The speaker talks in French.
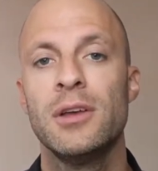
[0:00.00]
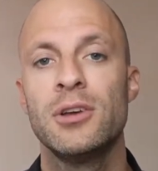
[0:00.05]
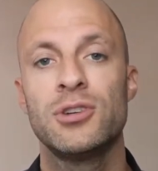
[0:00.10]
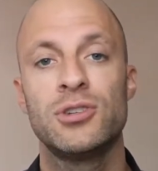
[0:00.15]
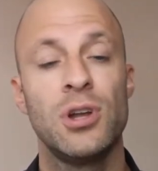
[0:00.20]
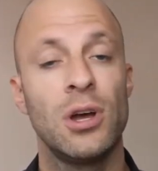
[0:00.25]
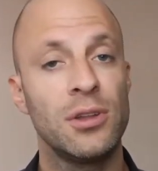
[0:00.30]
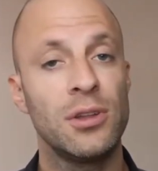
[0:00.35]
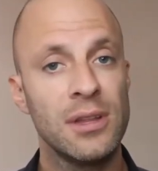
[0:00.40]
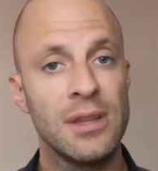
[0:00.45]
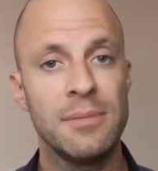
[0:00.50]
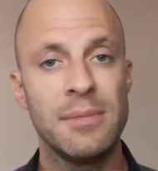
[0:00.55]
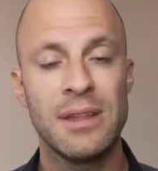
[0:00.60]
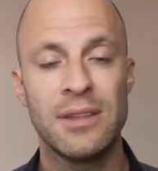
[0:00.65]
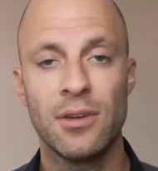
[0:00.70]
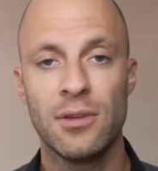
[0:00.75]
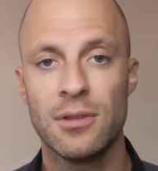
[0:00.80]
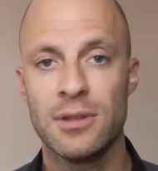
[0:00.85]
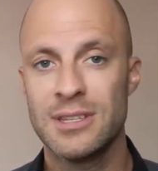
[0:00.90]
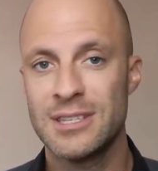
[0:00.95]
je leur donne des
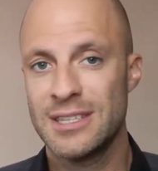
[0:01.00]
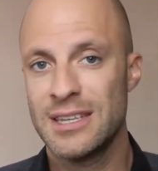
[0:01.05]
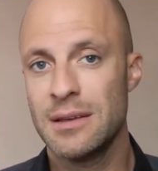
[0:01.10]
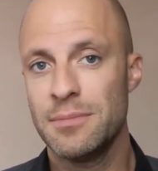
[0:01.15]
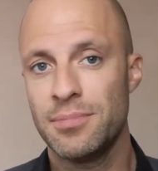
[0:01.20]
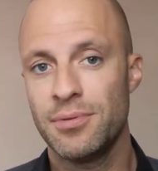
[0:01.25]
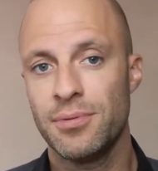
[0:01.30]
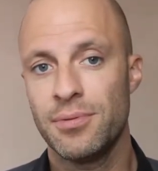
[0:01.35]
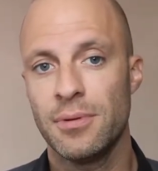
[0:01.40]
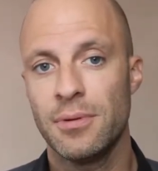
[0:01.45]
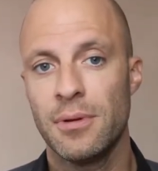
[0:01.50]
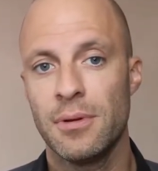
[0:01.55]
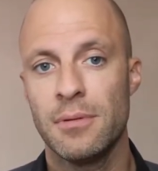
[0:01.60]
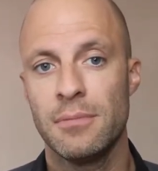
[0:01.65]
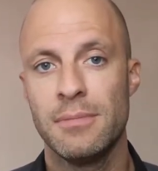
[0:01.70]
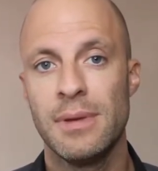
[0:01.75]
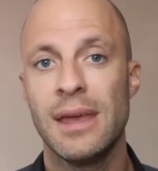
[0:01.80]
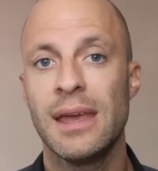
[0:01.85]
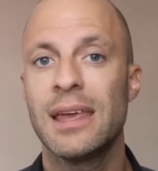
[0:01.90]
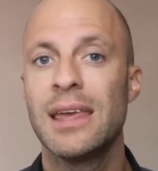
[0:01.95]
méthodes simples,
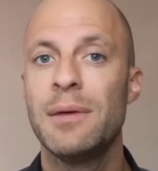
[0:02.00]
mais